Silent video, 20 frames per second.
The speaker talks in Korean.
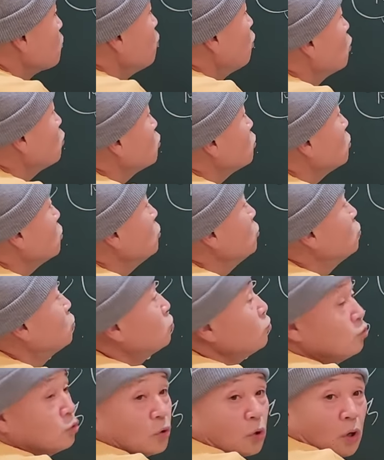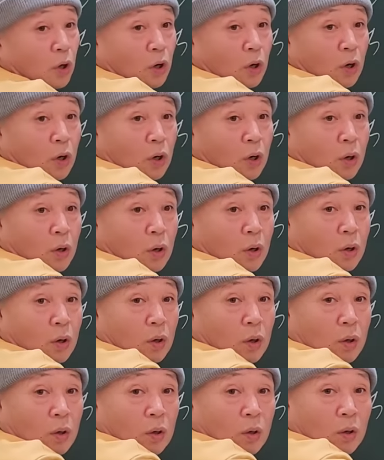목적이 있으니까
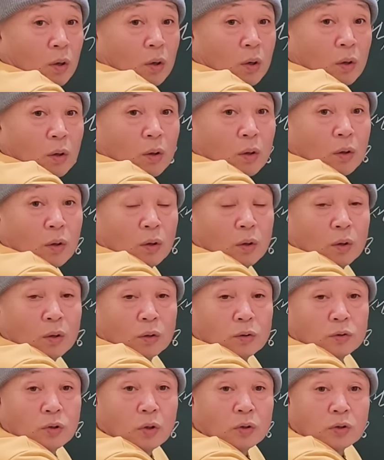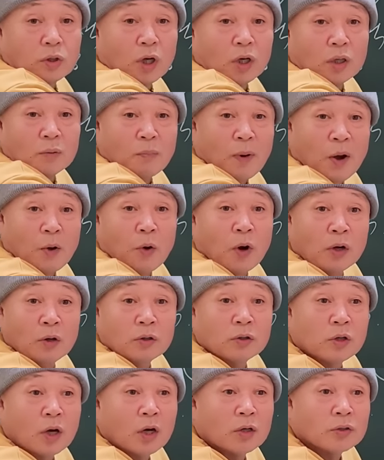적당히
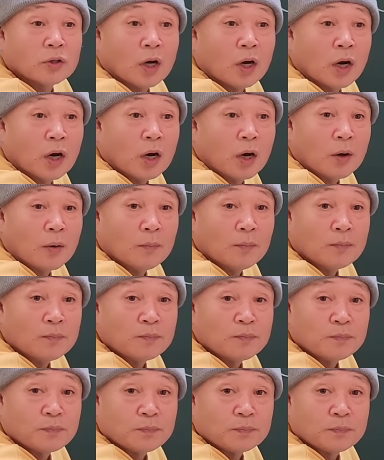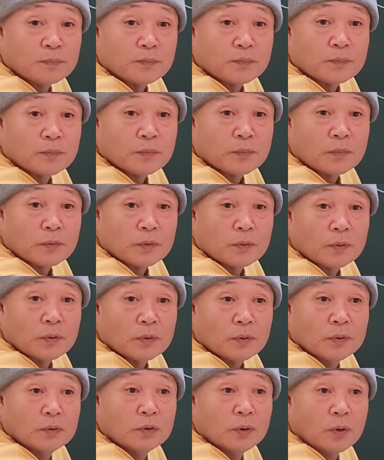방황할 거 아니야.
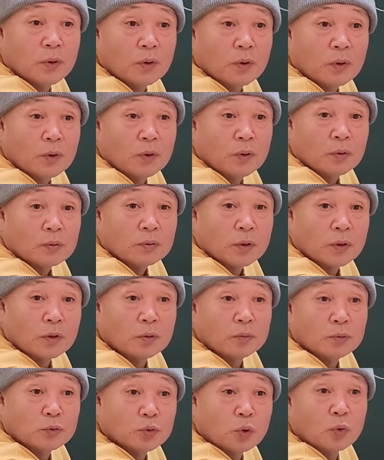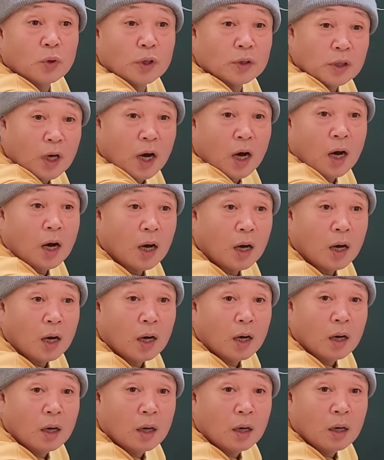그죠? 나 이러면 손해다.
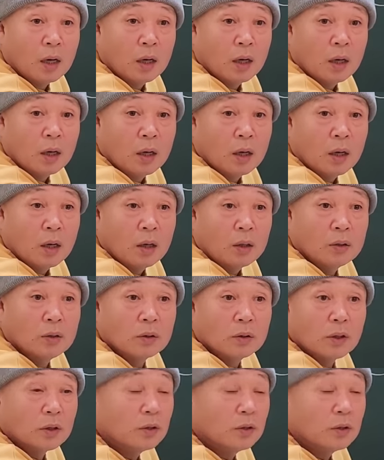이런